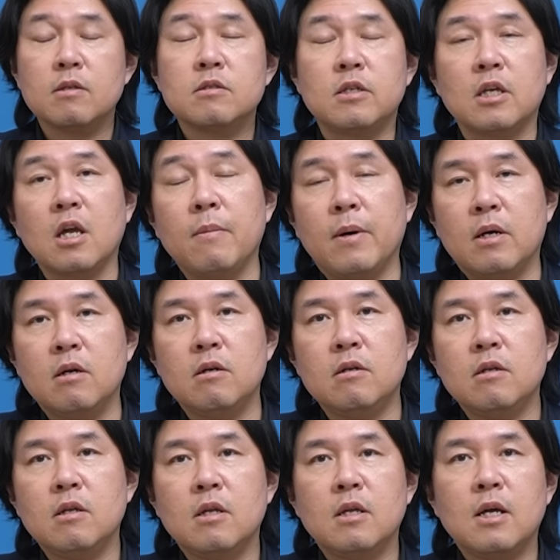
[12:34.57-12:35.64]

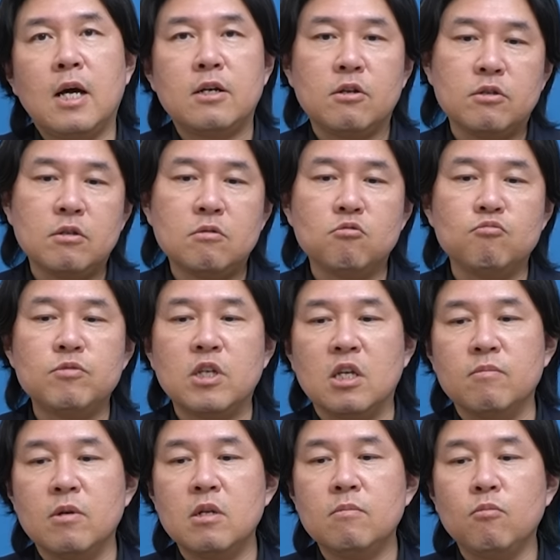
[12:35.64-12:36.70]
재개발을 하려는
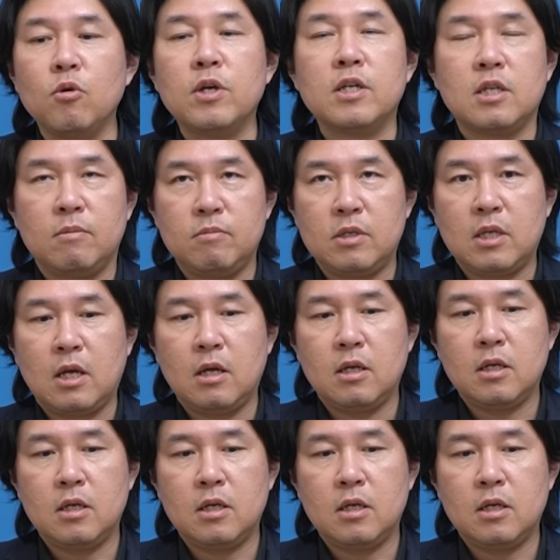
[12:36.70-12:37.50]
움직임을 보이게 됩니다.